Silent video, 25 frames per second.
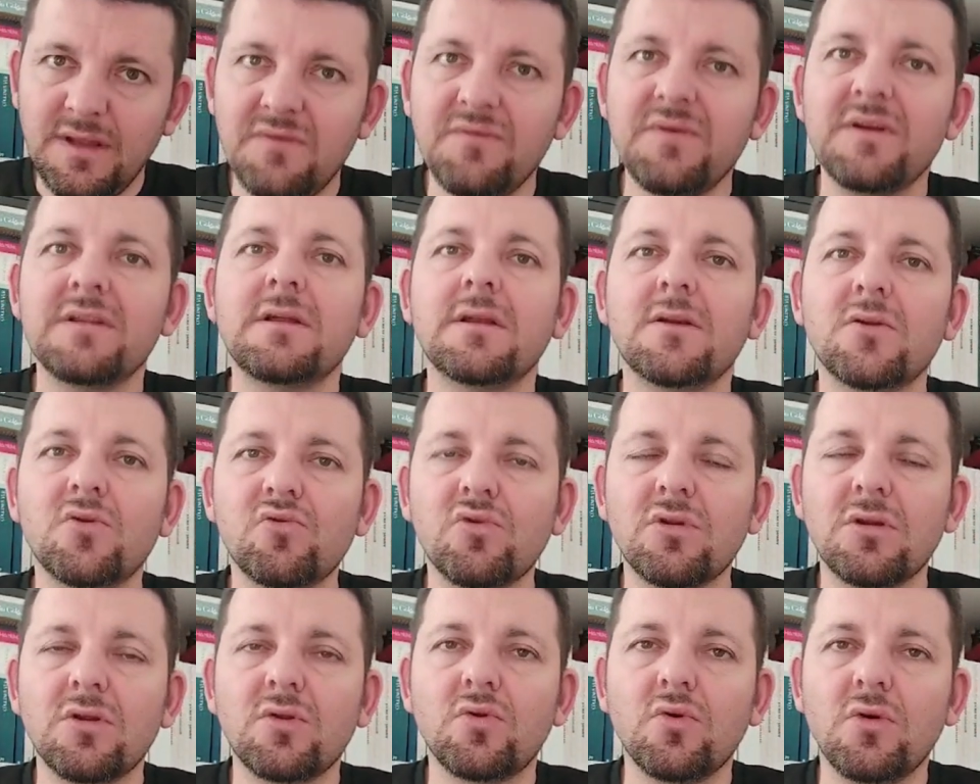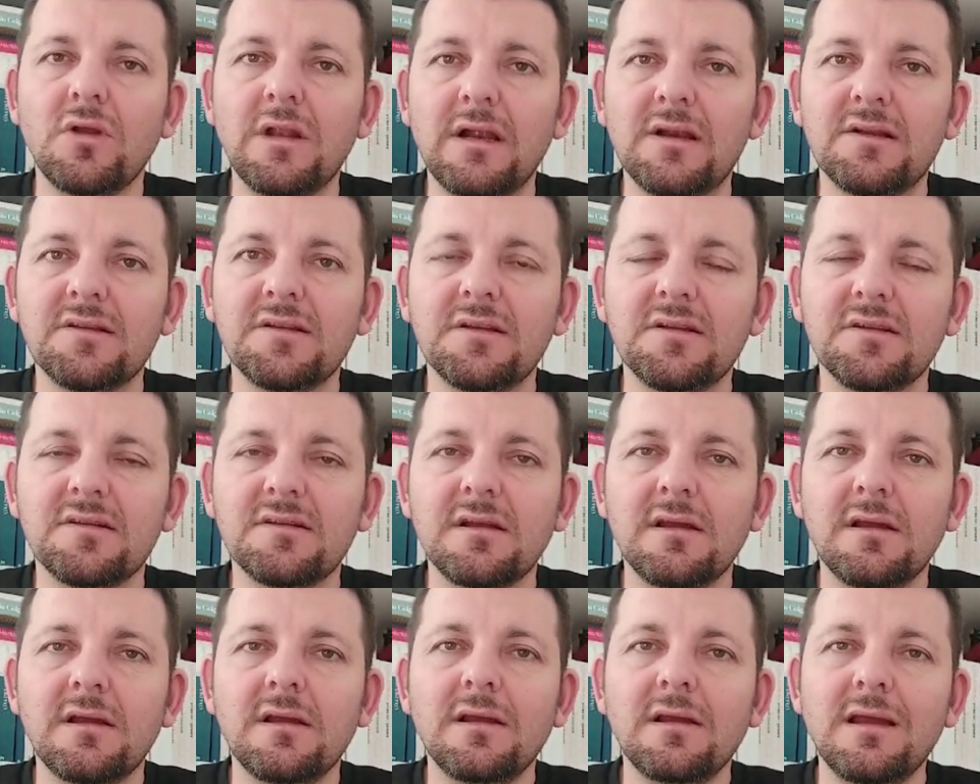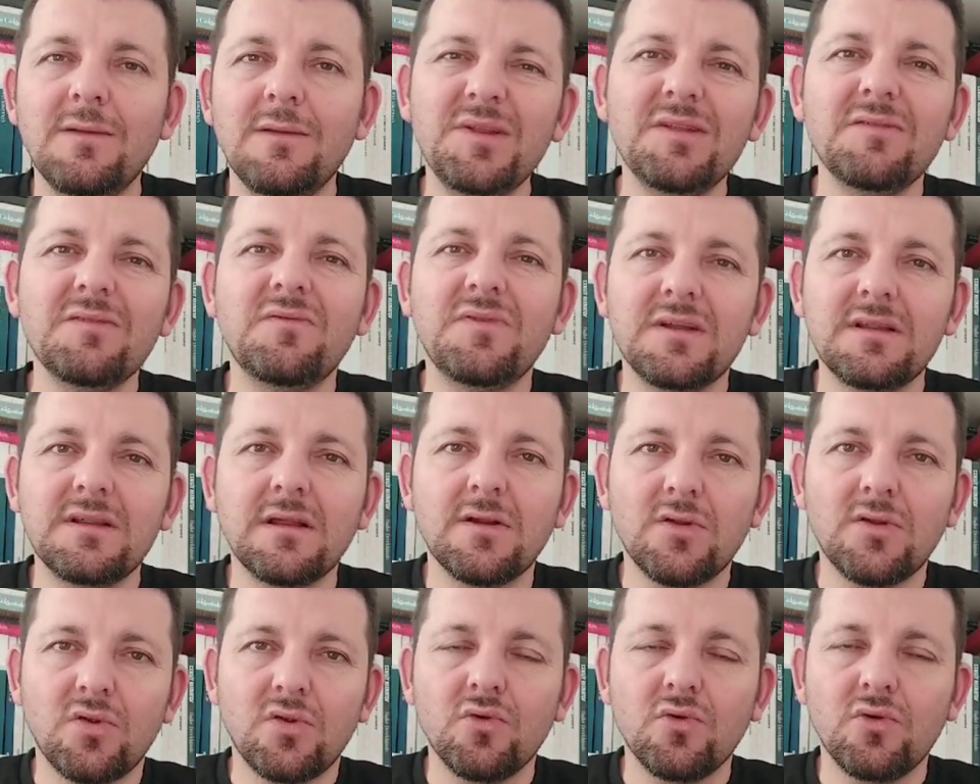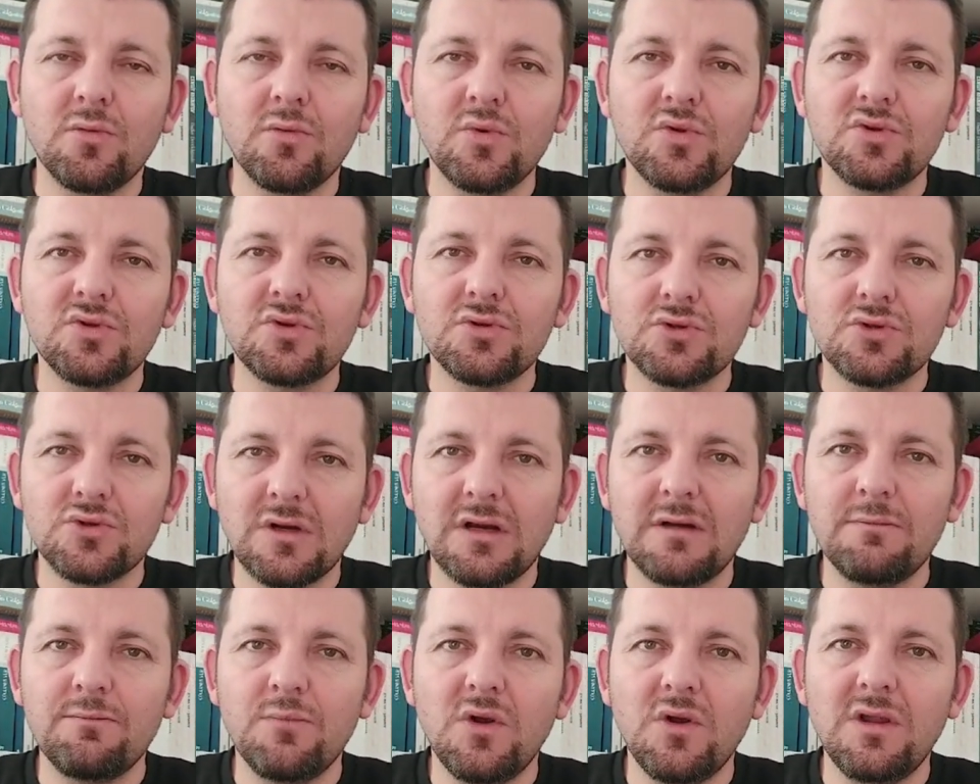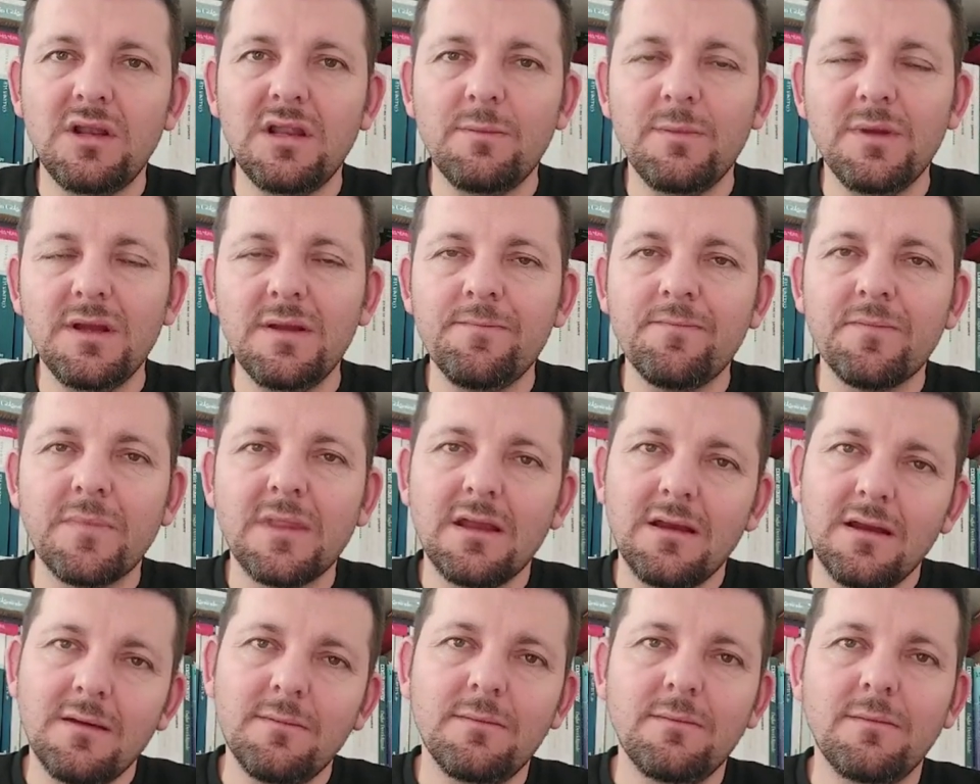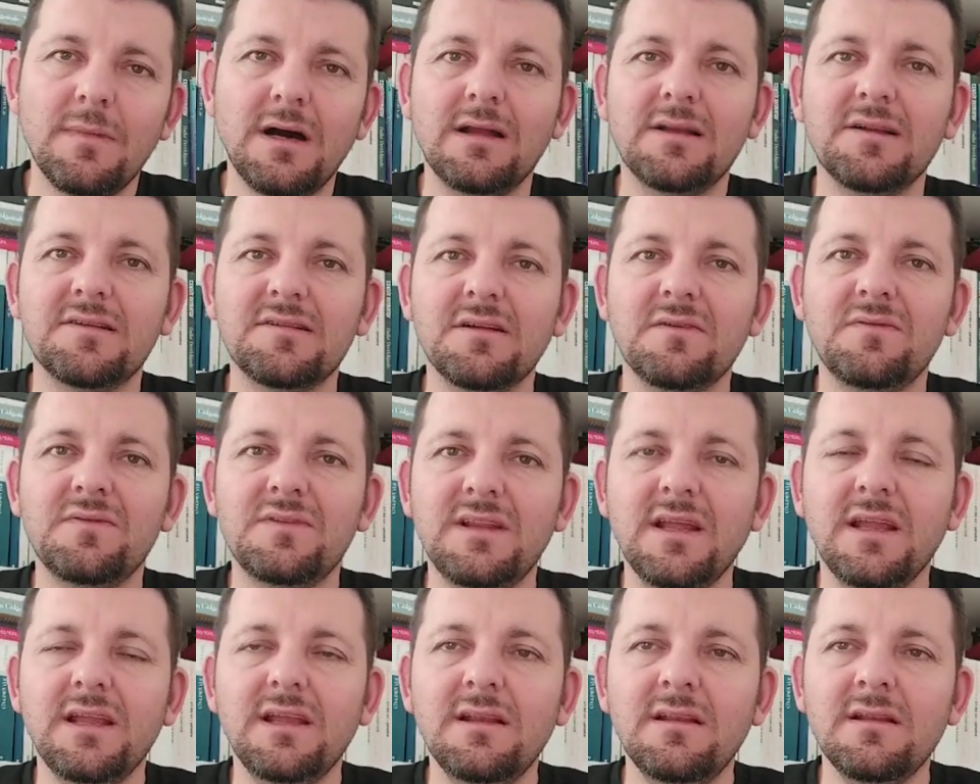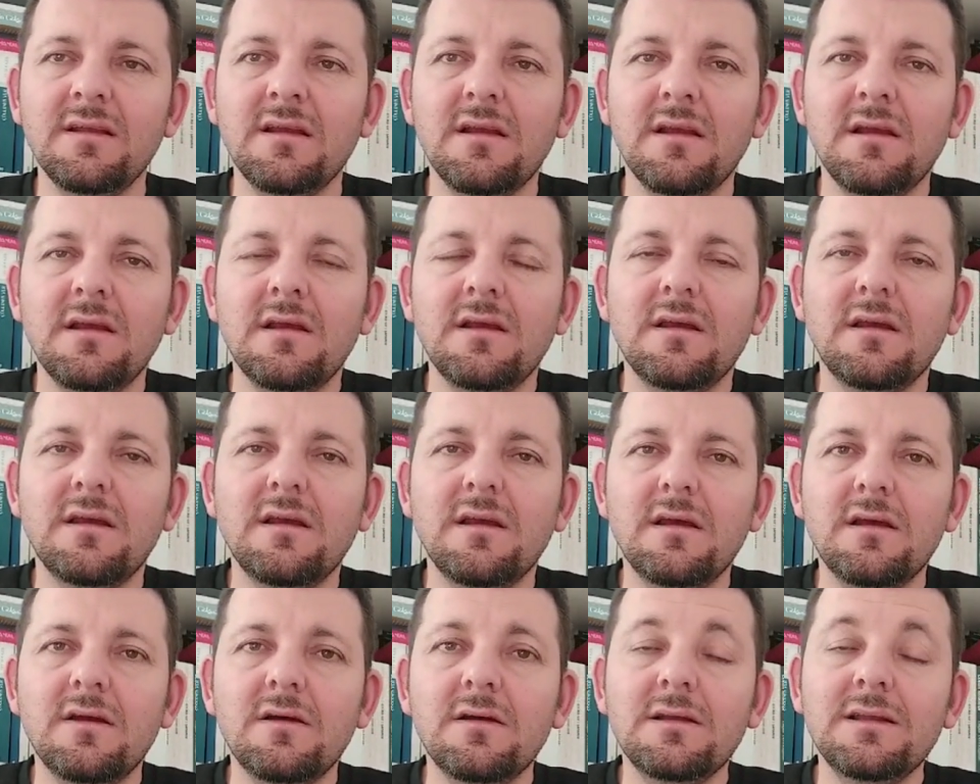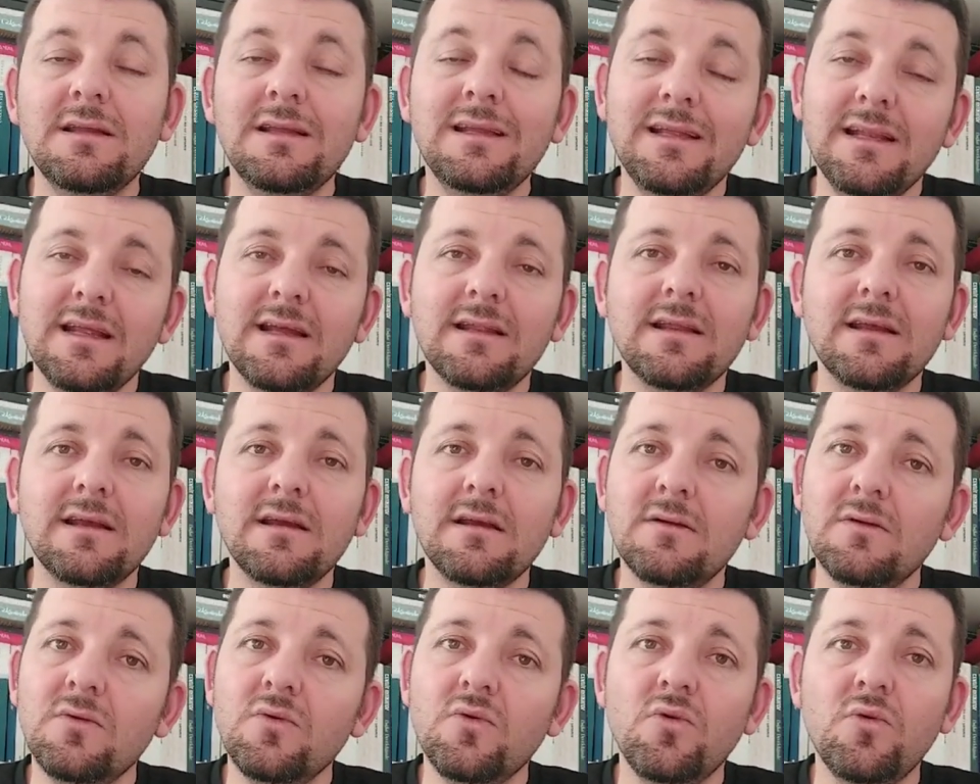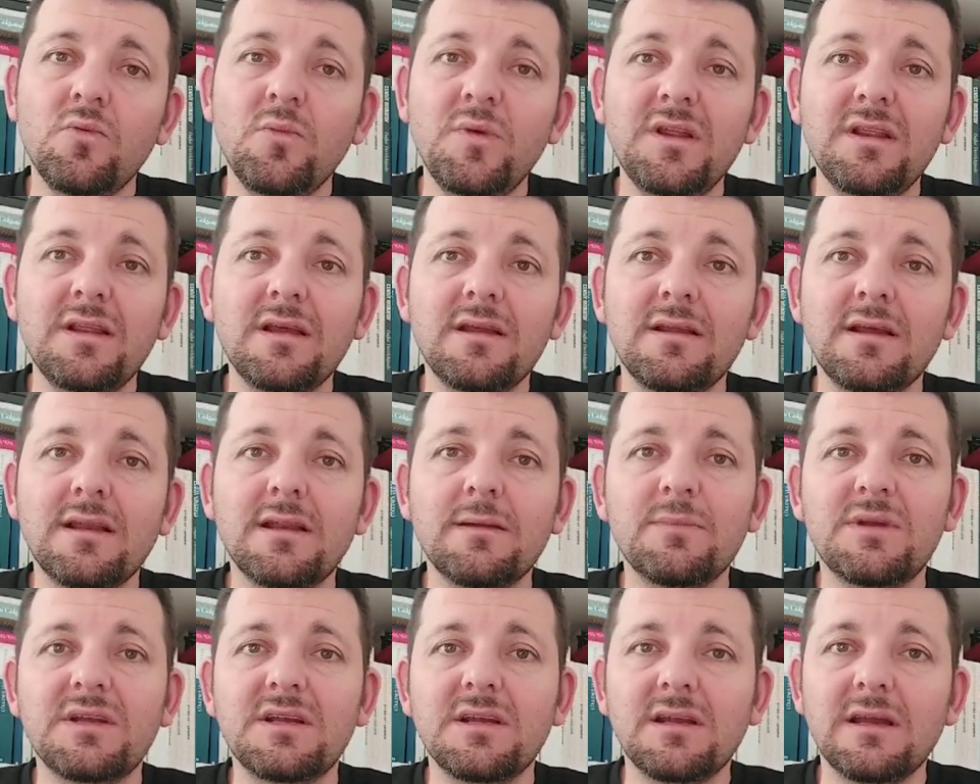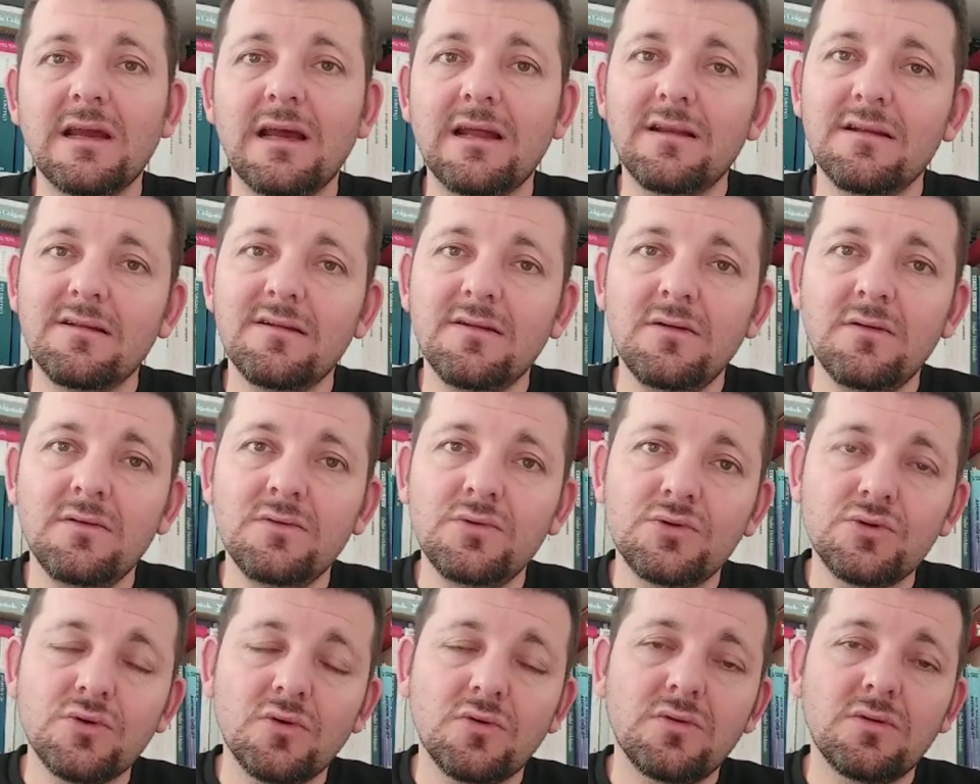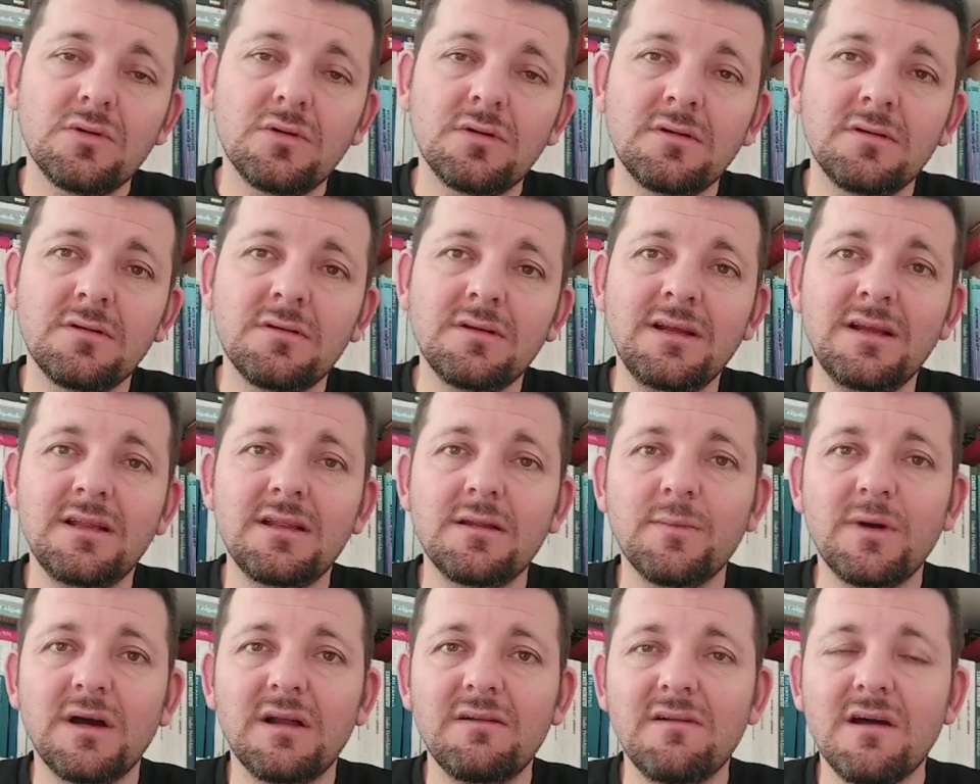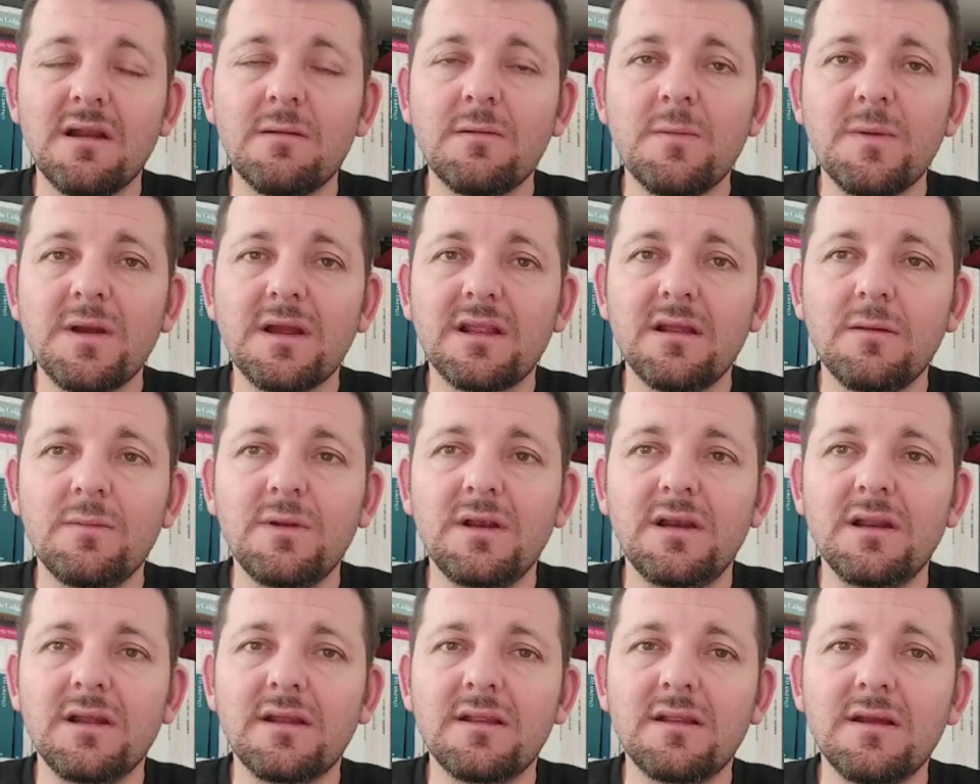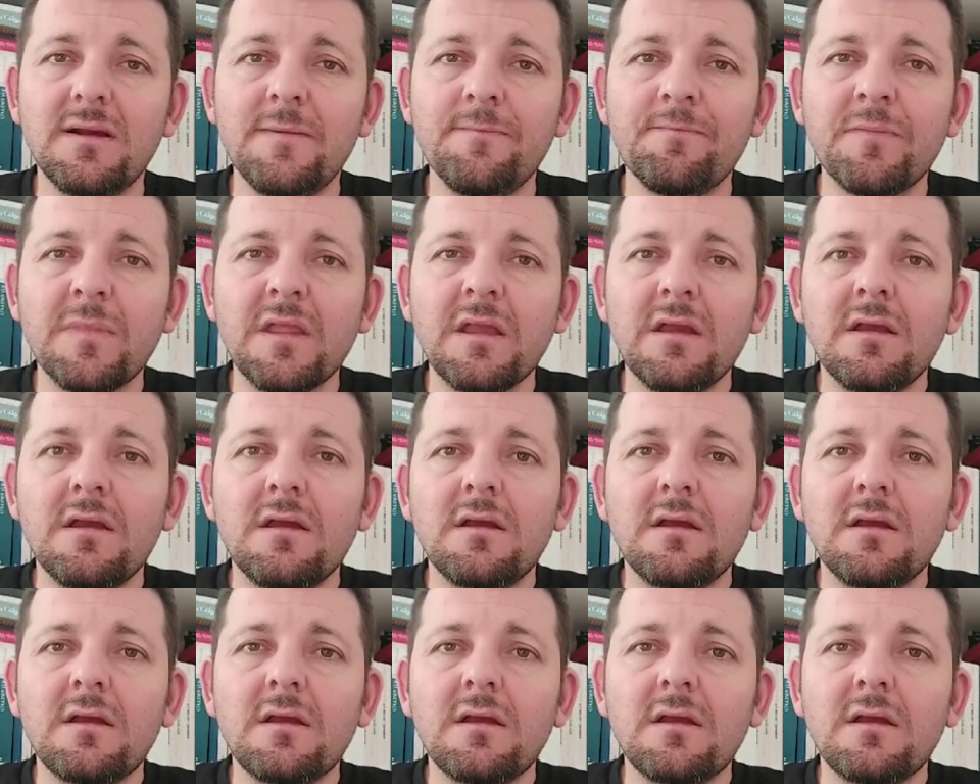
bir federasyona söylersiniz. E, bizim federasyonumuz şu an böyle mi? Maalesef değil. E, yine de ümit ederim ki yani çok e, ihtimal vermemekle birlikte